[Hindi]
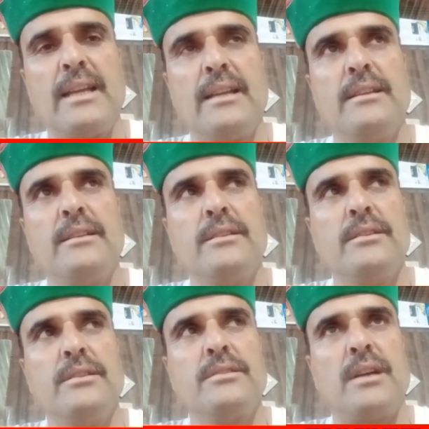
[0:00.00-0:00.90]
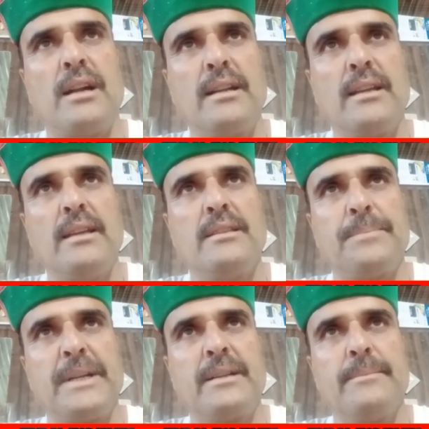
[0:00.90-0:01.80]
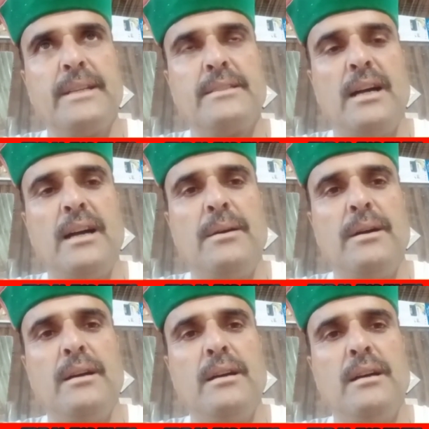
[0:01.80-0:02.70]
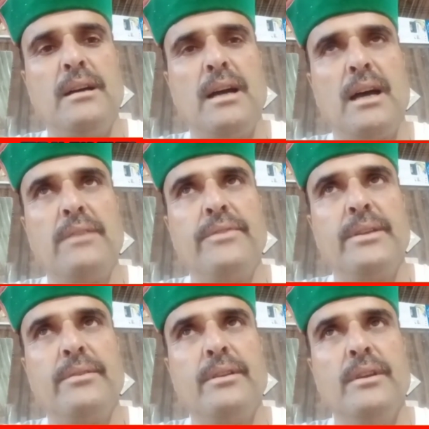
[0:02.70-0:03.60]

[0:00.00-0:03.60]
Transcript: हैं इस खड्ड की चपेट में जहाँ अलमी